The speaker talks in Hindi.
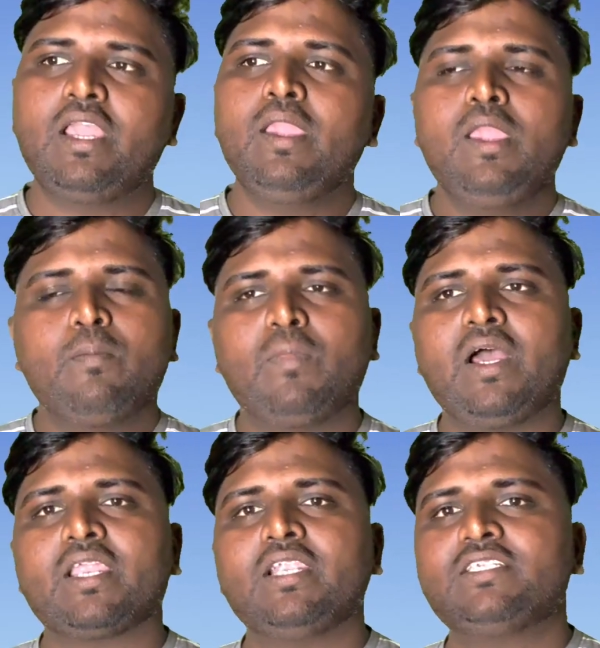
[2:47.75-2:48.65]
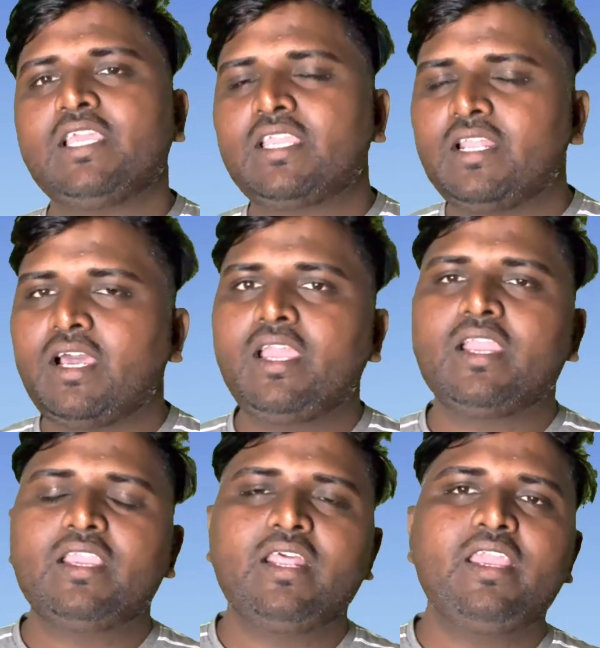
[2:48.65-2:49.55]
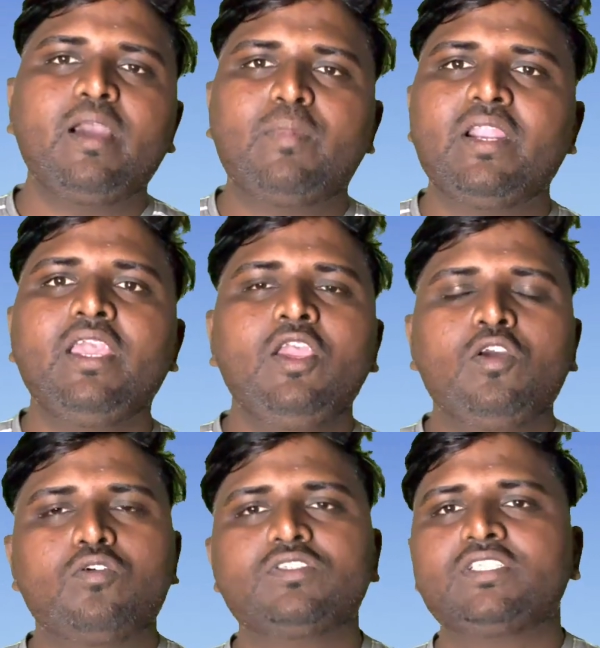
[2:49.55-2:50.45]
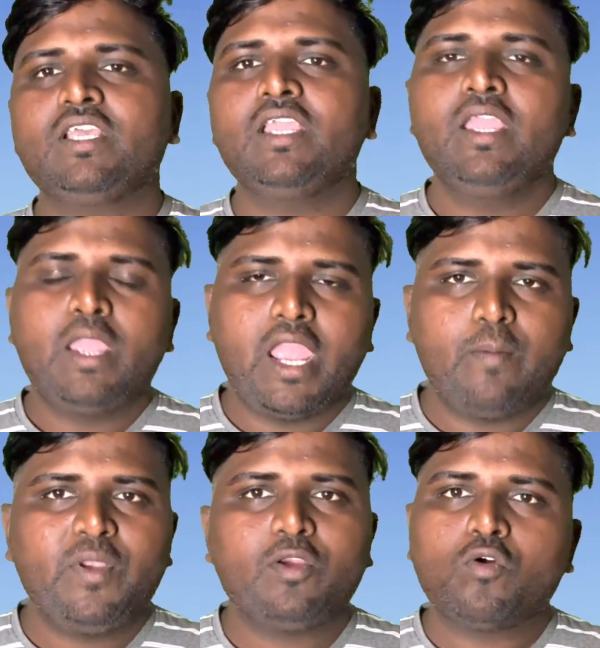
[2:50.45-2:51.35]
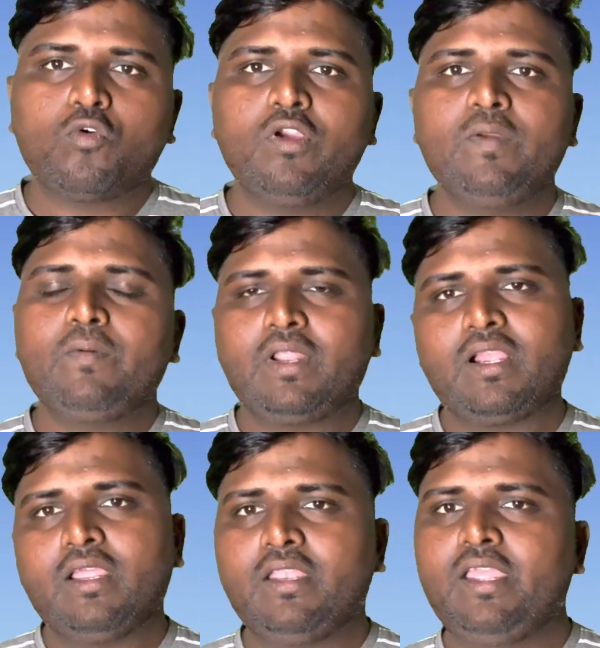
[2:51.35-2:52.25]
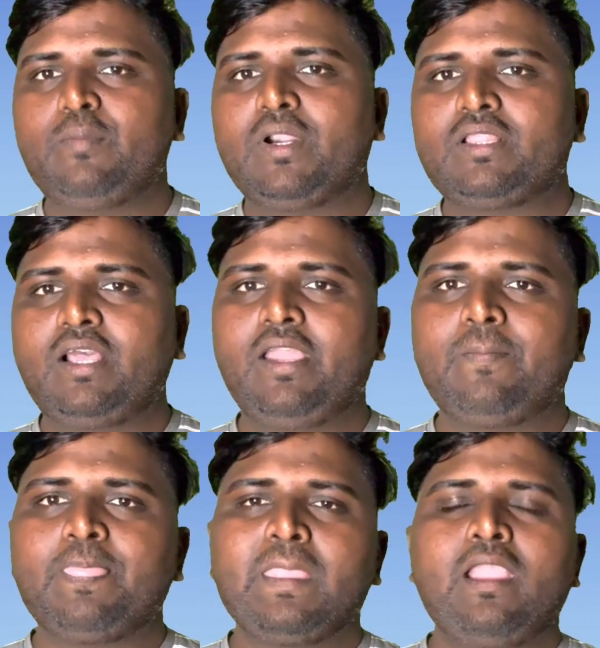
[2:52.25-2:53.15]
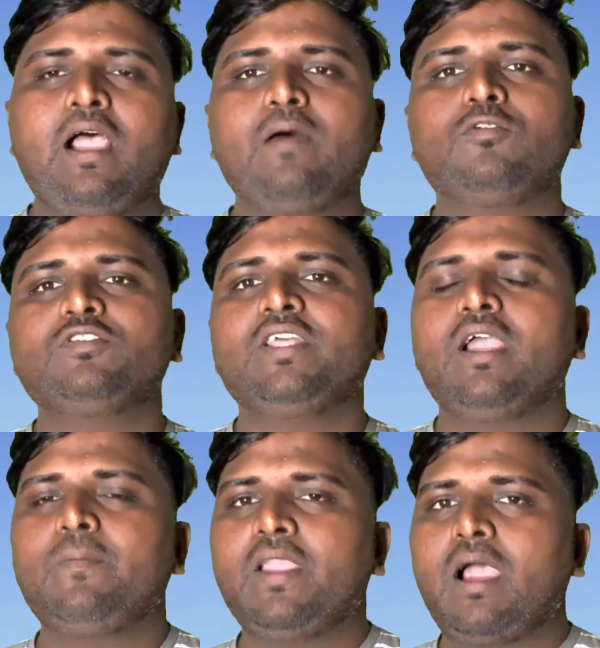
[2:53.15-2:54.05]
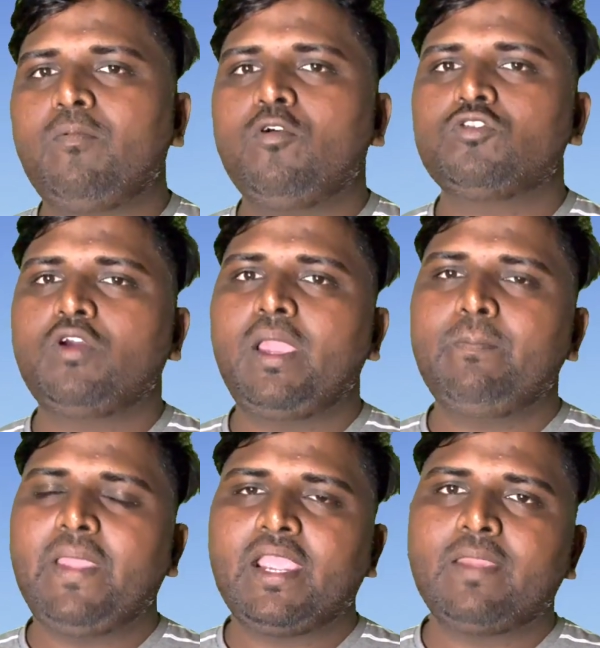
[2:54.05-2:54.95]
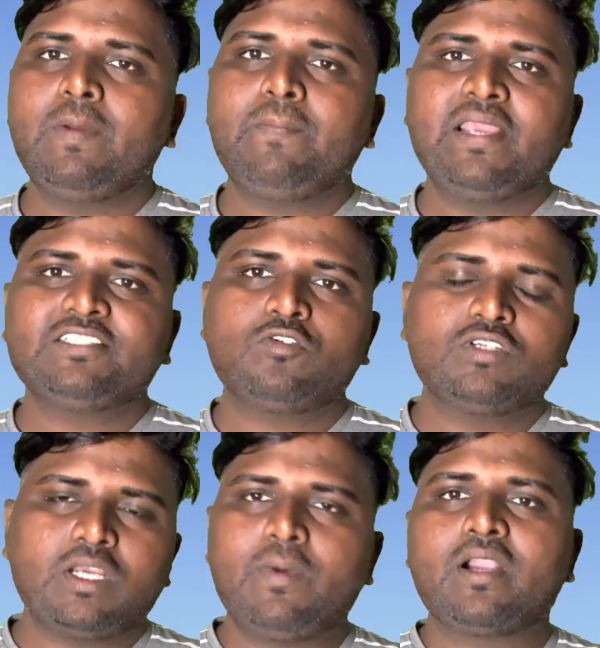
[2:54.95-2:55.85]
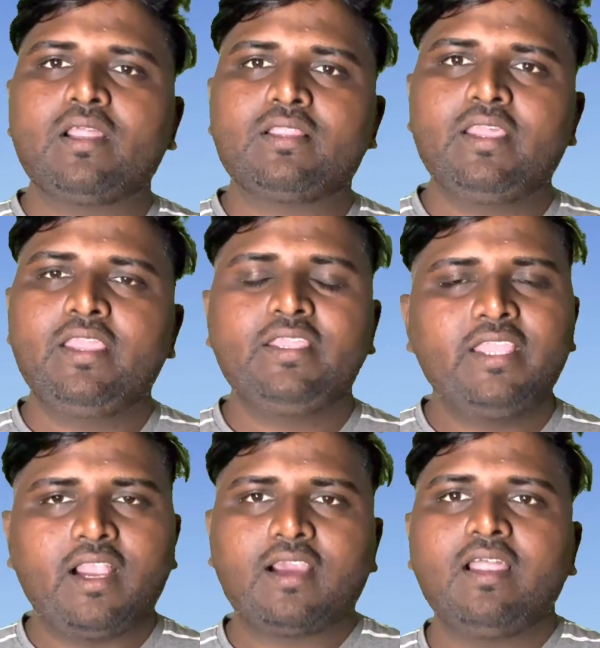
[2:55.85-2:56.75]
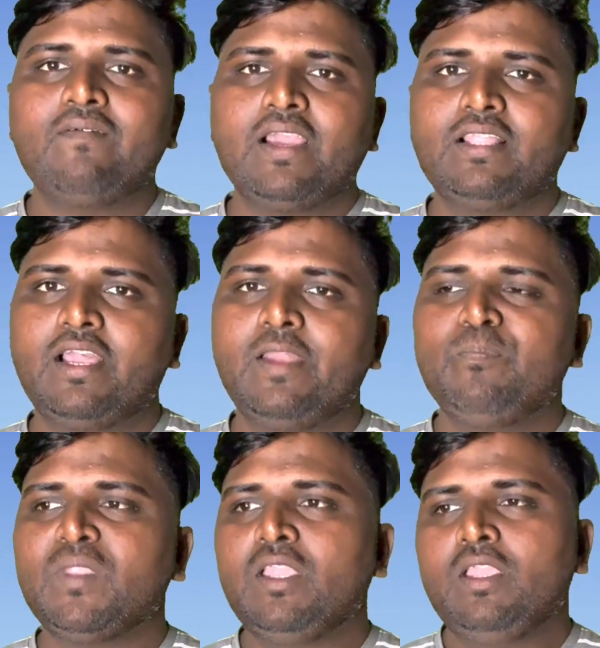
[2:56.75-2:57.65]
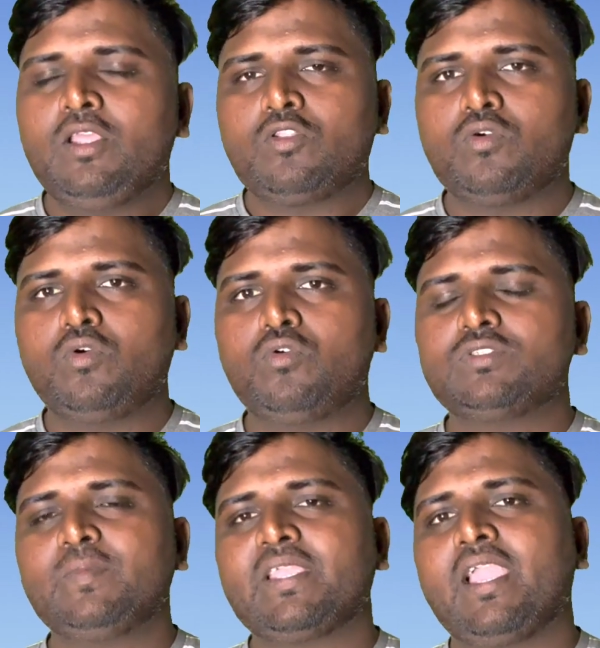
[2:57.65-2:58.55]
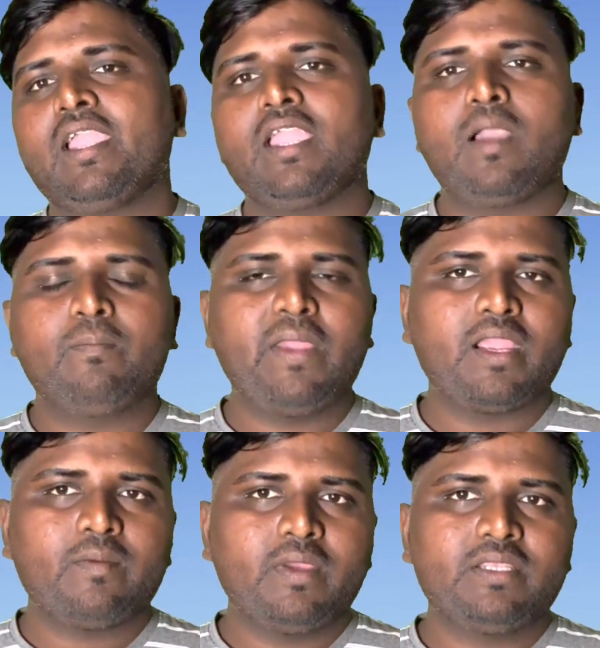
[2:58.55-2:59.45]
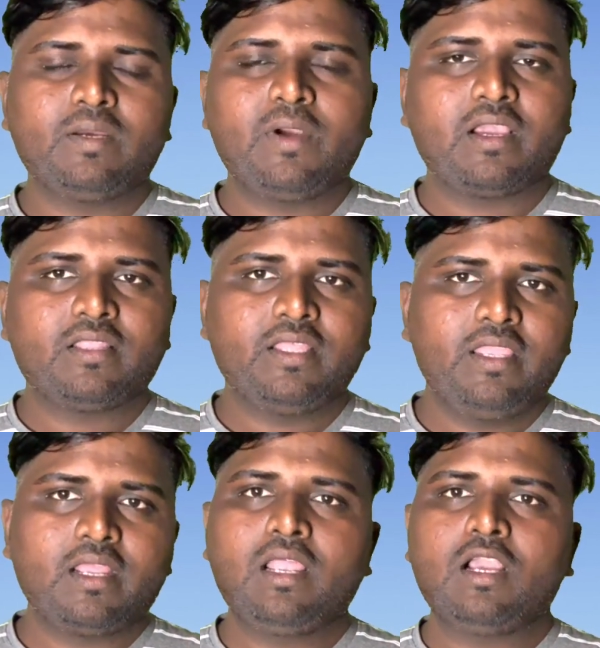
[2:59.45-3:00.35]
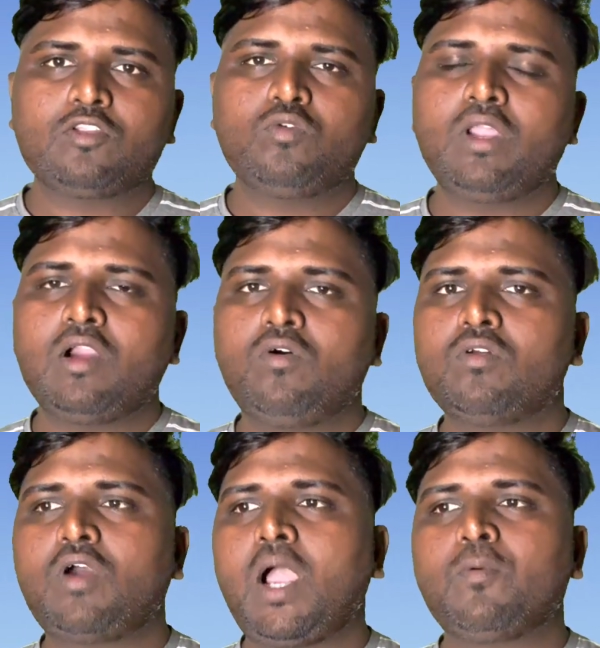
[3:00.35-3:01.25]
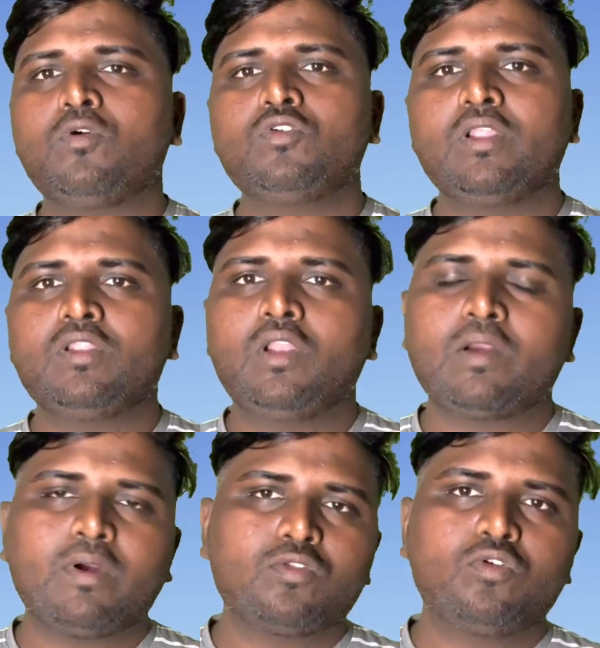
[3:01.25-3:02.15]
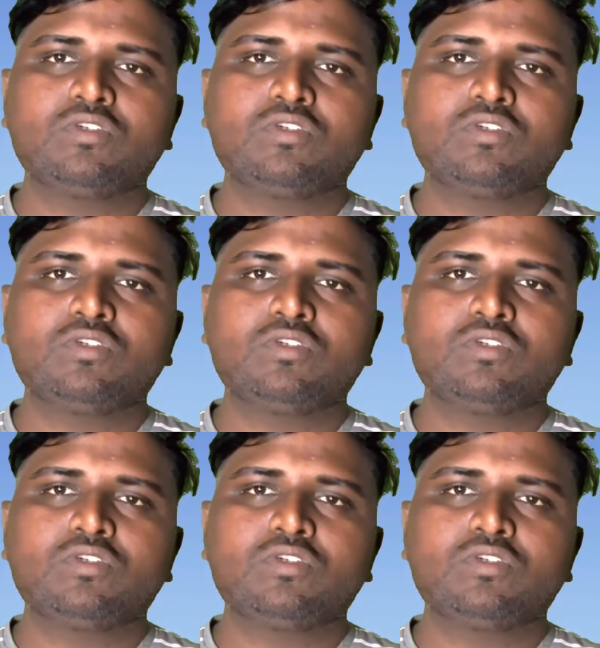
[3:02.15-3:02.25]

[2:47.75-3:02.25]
है मार्केट चाहे गिरा गिरे या बढ़े उससे एफ को कोई भी फ़र्क नहीं पड़ता है अब दोस्तों यहाँ पे आप लोग जो है बैंक में पैसे को जमा करते हैं ये अगला फ़ायदा है तो उसमें क्या है कि आप बैंक में जमा करते हैं एक लाख दो लाख और आपको जो है लगभग दो